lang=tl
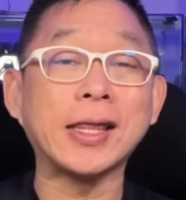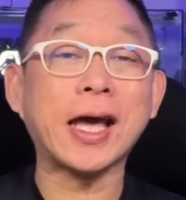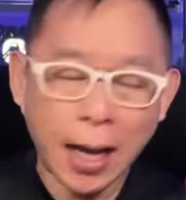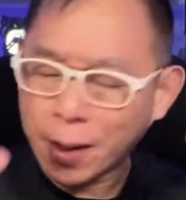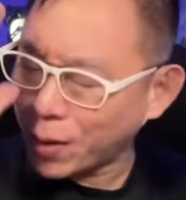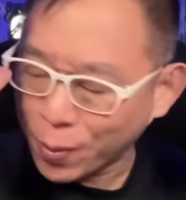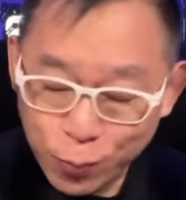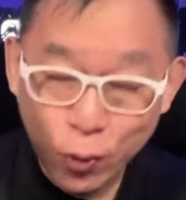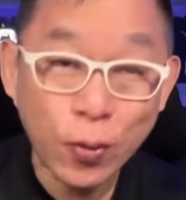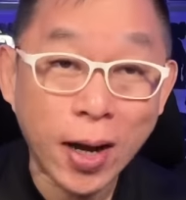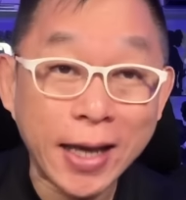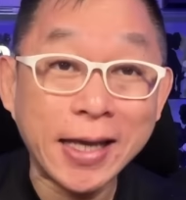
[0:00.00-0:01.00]
na habang
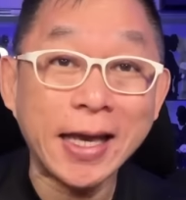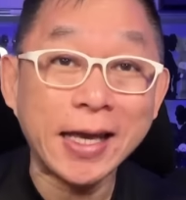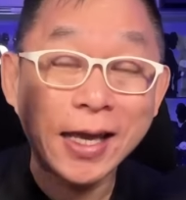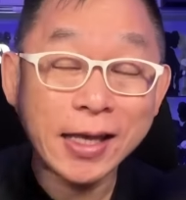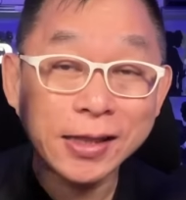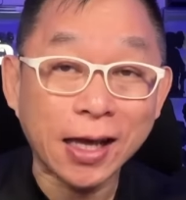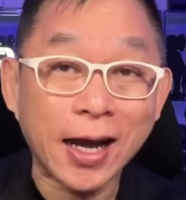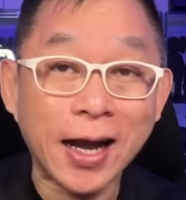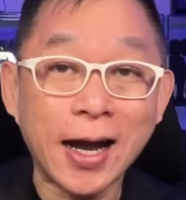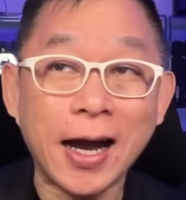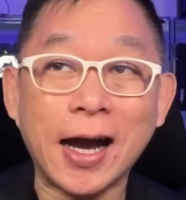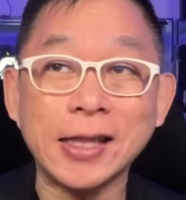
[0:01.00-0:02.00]
buhay kikita
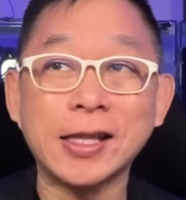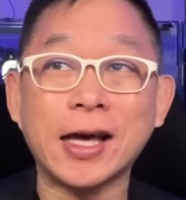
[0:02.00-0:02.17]
ka at